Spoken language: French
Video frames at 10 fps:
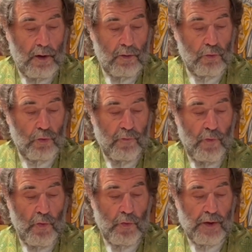nous
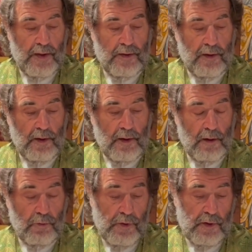devons regretter,
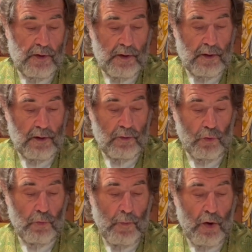oui,
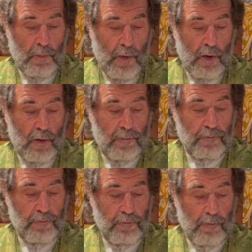nos
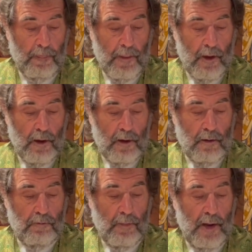manquements,
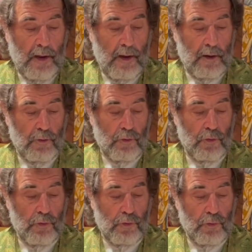mais
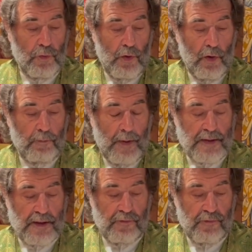d'une douleur
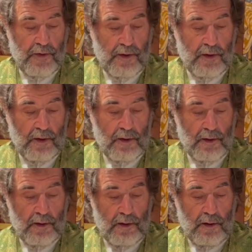pacifique,
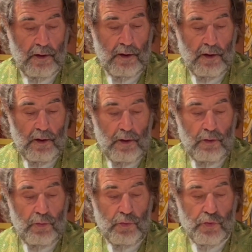
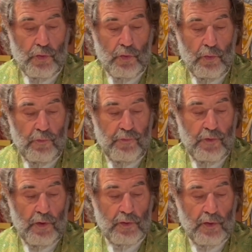toujours
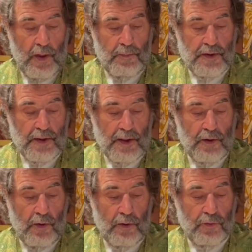confiant dans la
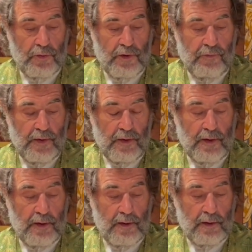miséricorde divine.